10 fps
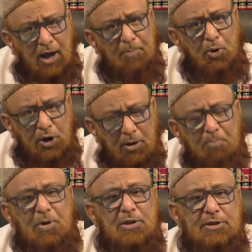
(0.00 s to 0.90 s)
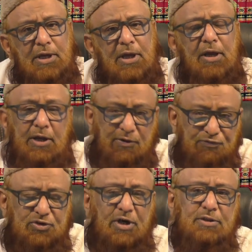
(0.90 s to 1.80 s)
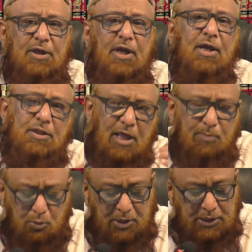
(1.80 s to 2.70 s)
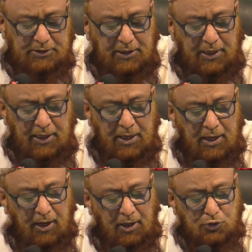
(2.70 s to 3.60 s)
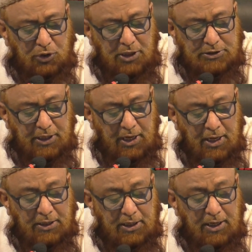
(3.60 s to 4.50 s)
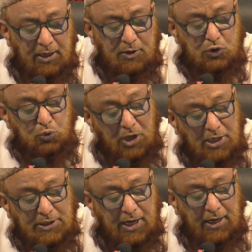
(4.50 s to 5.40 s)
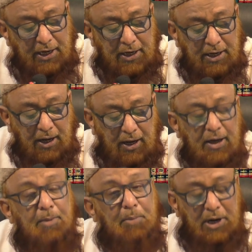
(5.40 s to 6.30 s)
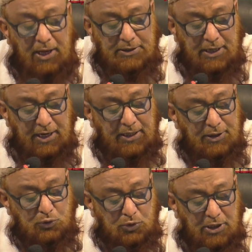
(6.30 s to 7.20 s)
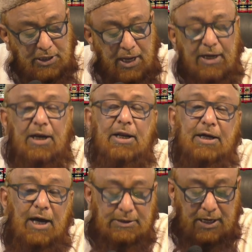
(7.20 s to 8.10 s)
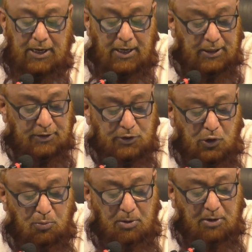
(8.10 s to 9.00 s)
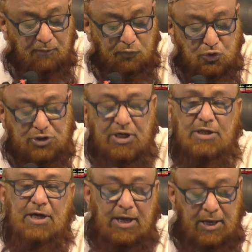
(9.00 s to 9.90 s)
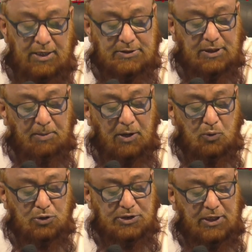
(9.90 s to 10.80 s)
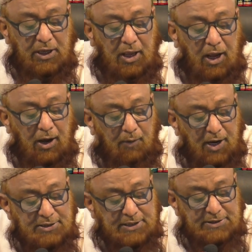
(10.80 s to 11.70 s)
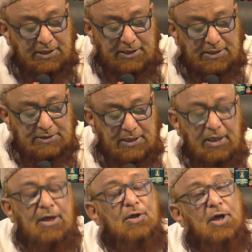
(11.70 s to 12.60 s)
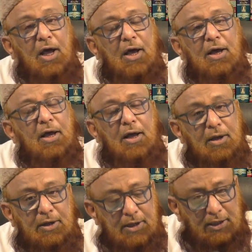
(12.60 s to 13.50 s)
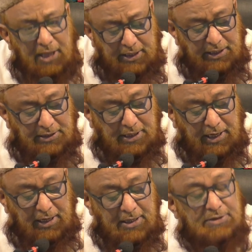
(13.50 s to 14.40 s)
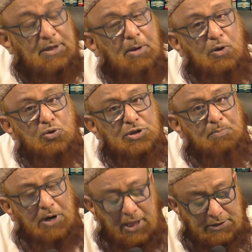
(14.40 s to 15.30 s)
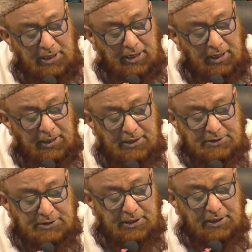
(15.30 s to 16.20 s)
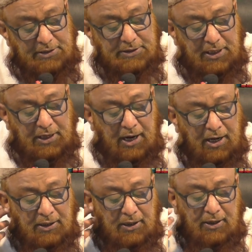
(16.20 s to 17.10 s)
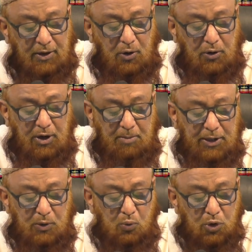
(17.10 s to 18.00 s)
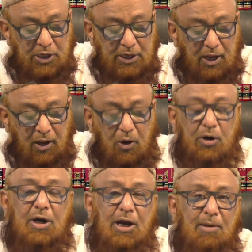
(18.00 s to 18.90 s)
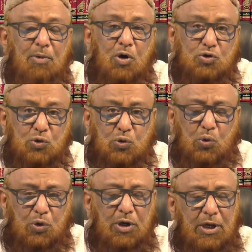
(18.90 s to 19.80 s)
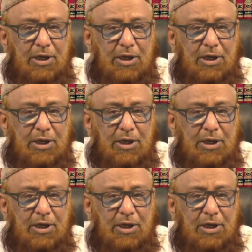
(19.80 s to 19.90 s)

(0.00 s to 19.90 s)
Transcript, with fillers: आप और हम पढ़ते हैं हिफ्ज करते हैं किताबों में लिखते हैं हाँ चुनाचे ये सुना जाए हाँ पढ़ा जाए या सुना जाए या लिखा जाए या दिलों में महफूज किया जाए जबानों से आवाज़ के ज़रिए से हाँ अदा किया जाए जबानों से पढ़ा जाए इसी तरीके से कान और हमारी उंगलियां और कलम और सुदूर